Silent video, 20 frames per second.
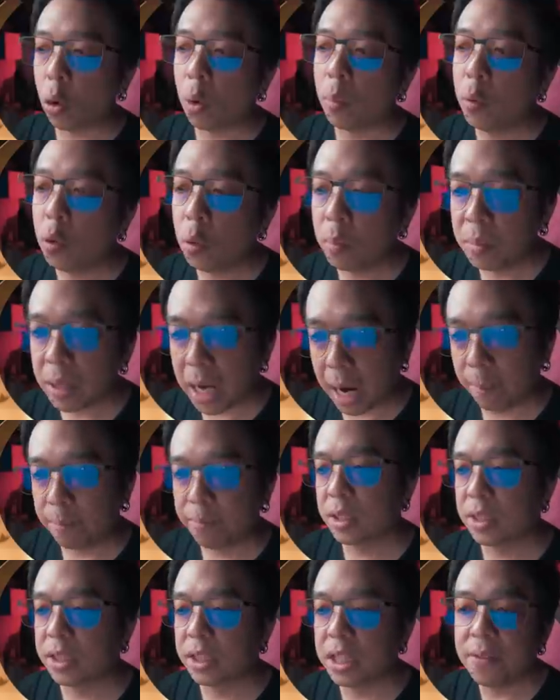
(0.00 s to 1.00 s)
ตัวผู้กำกับ
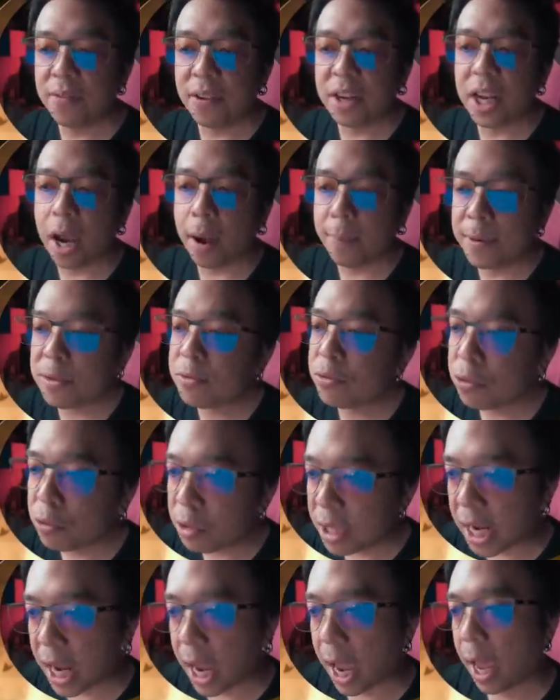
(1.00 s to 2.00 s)
สตีเฟนคาร์เพลจู
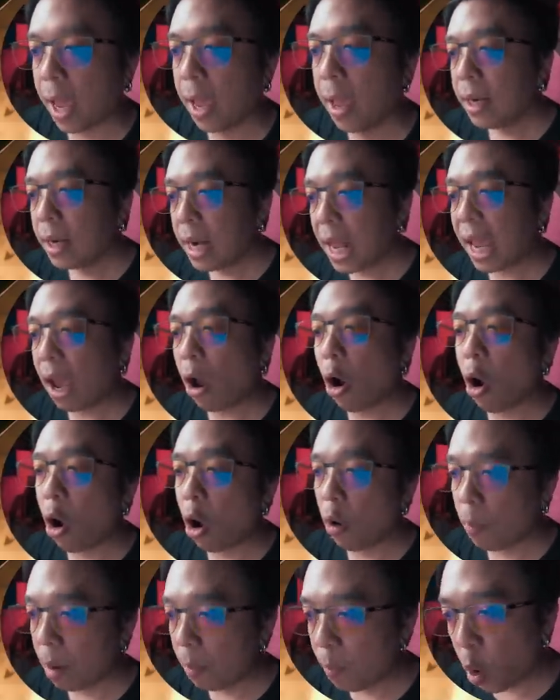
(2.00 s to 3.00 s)
เนียได้อ
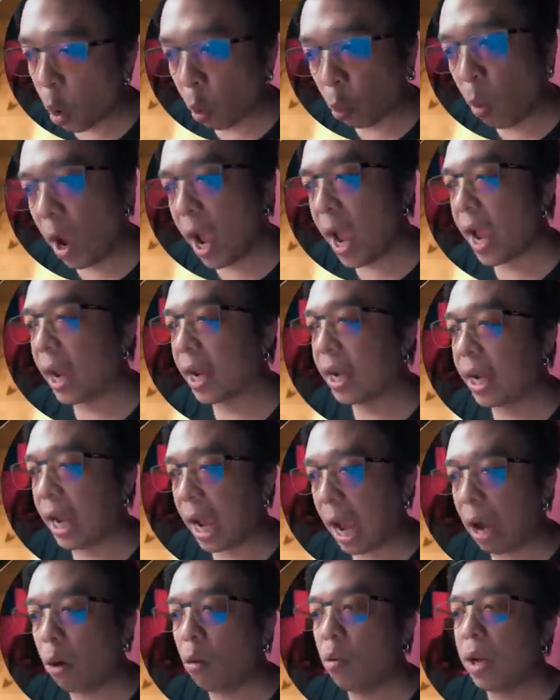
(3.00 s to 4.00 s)
อกมาบอกว่า
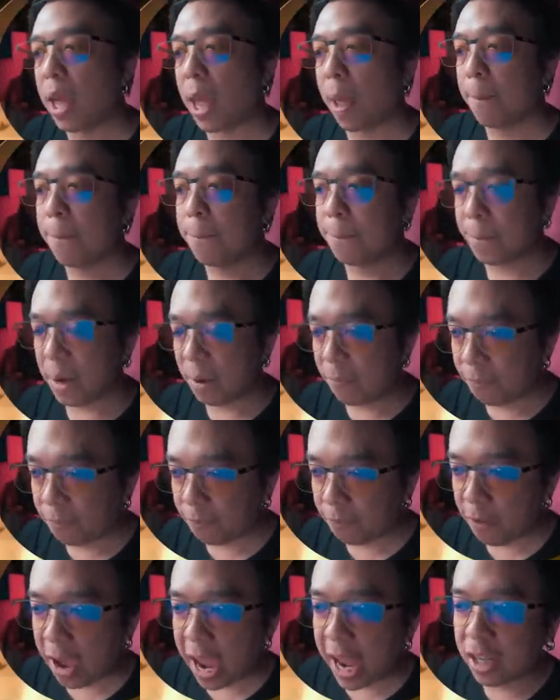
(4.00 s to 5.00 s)
เขาเนี่ยเป็น
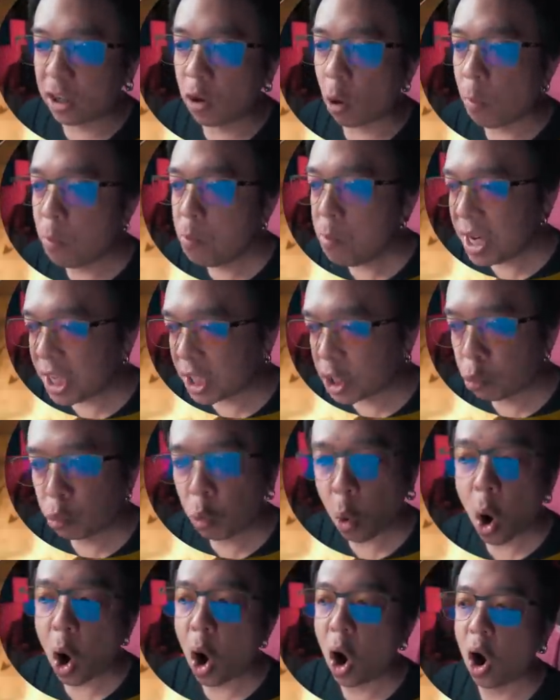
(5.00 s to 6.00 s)
แฟนของ Beat
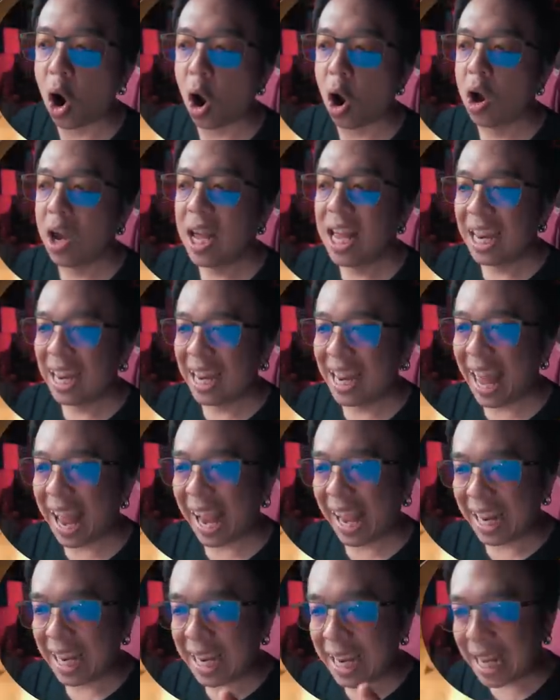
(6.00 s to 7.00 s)
War
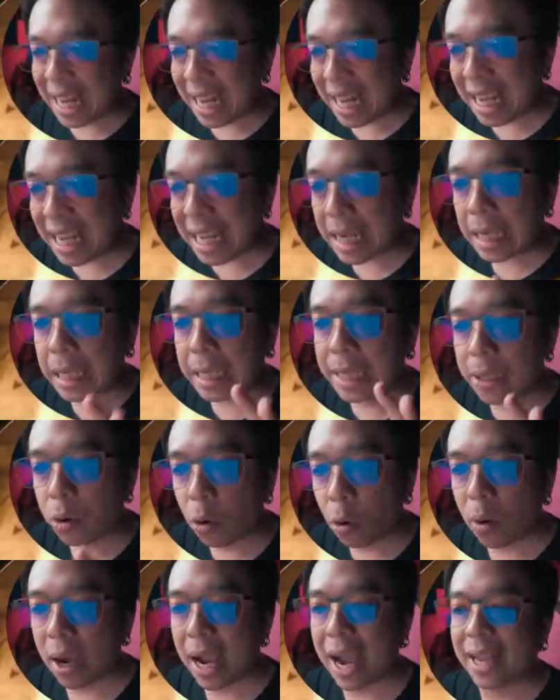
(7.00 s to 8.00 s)
และนี่คือ
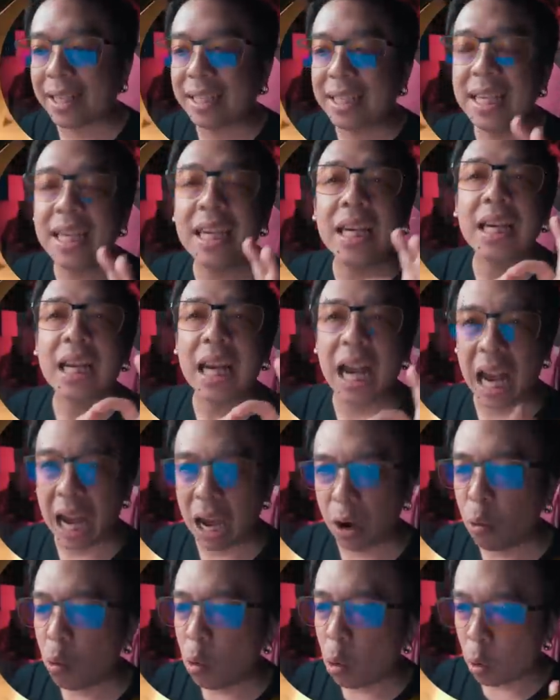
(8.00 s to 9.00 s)
โอกาสที่
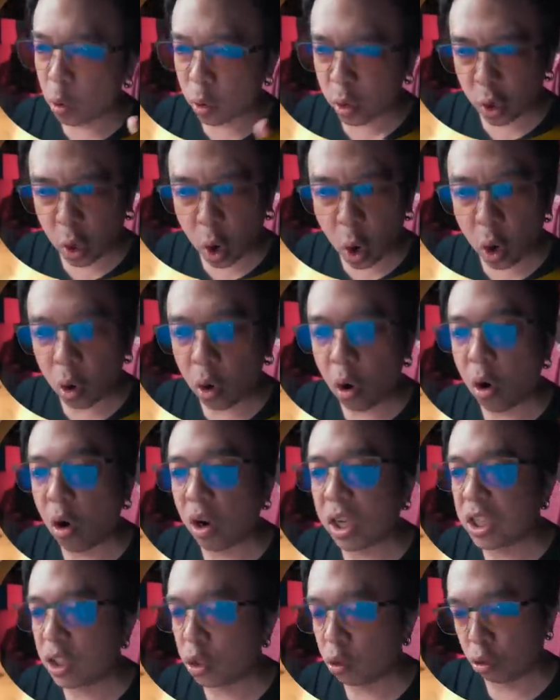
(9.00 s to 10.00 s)
เขารอค
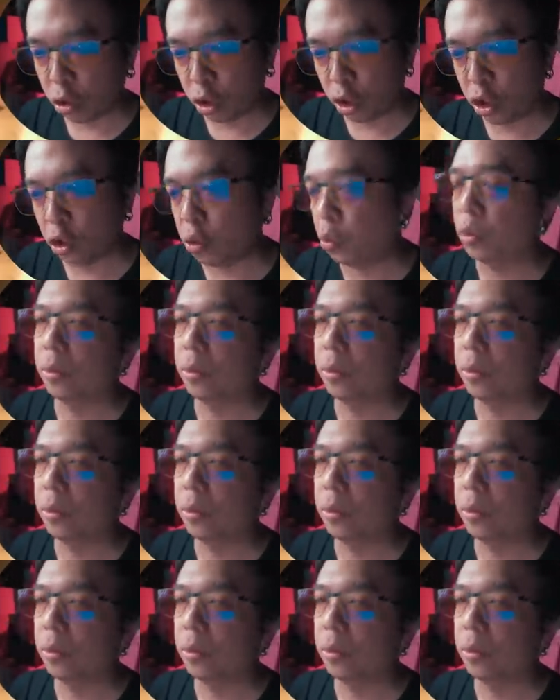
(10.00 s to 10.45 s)
อยสุ